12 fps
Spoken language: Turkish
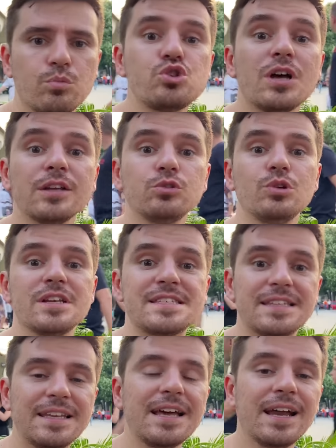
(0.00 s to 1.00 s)
Bu saat
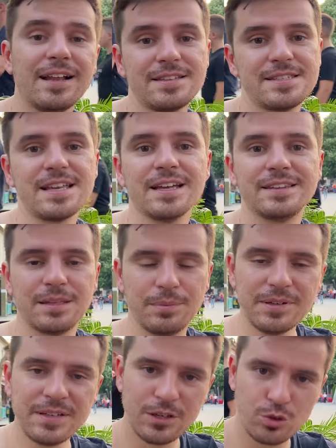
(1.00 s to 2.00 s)
kulesinde de her 6 saatte
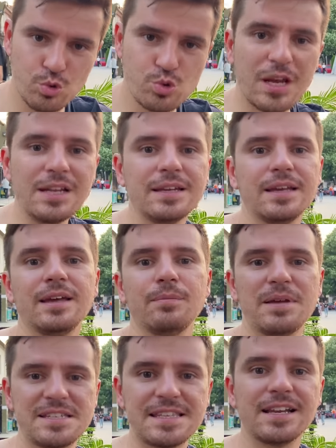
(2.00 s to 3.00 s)
bir güzel e,
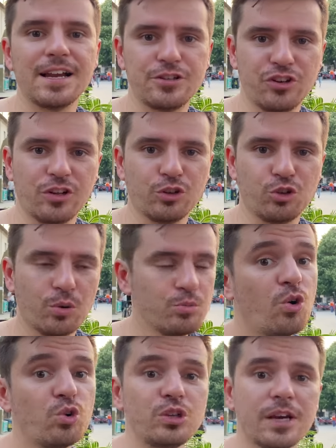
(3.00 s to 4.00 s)
besteler çalınıyormuş.
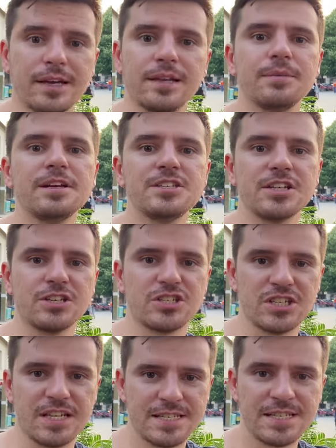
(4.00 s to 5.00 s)
Onu yakalamaya
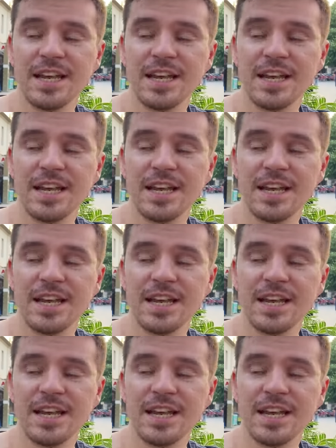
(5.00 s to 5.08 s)
çalışacağız.